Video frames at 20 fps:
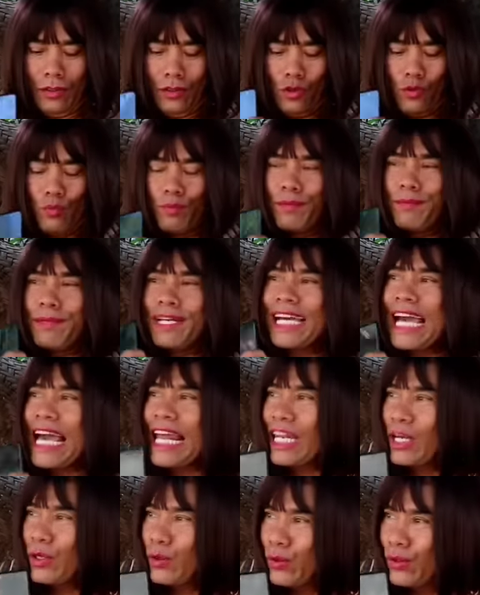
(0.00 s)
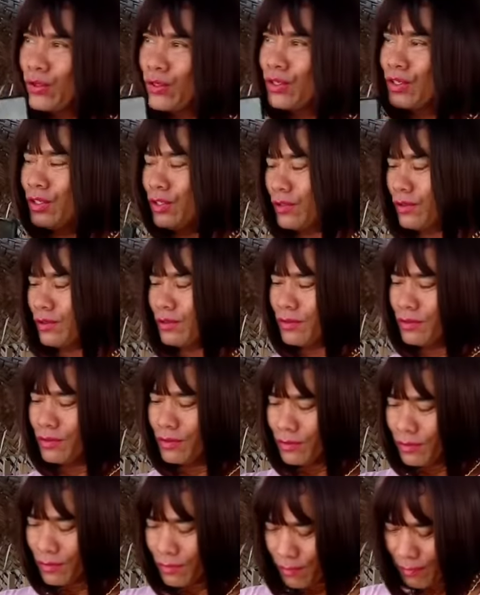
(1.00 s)
sebel mekalung,
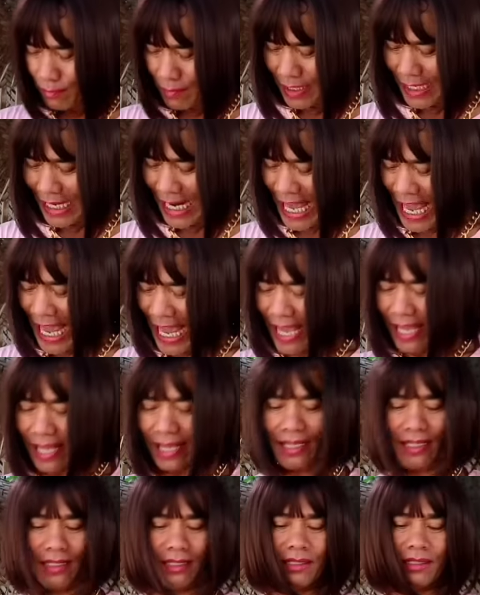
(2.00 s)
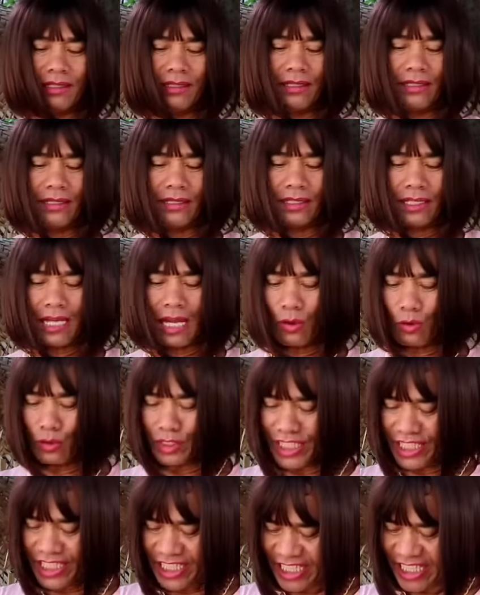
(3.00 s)
megelang, nganggo
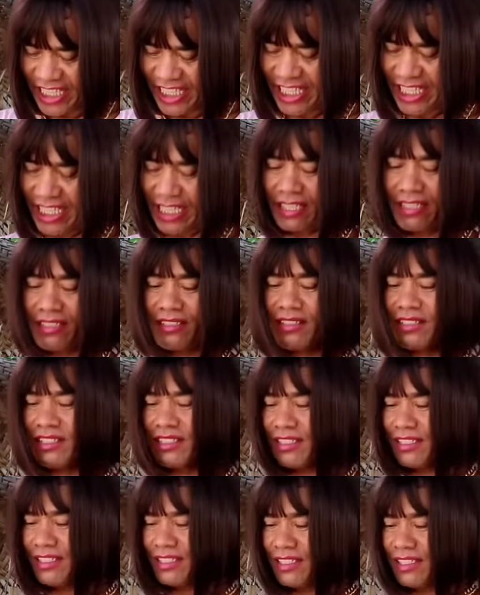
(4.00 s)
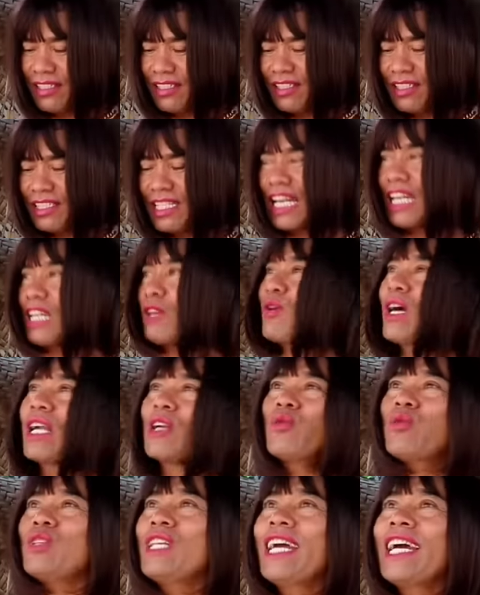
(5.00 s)
cincin, ha? ini
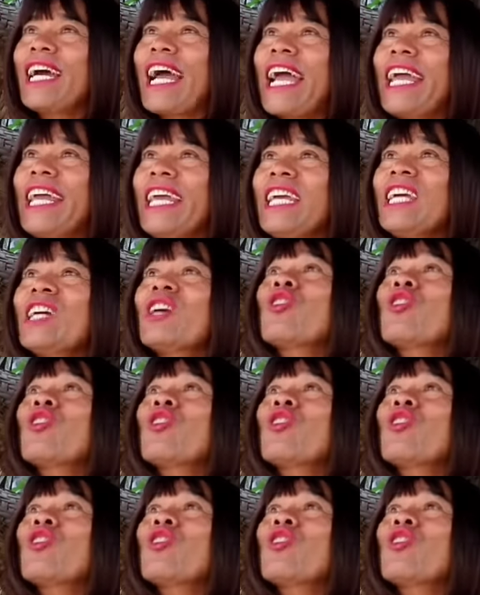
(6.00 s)
waktunya ngai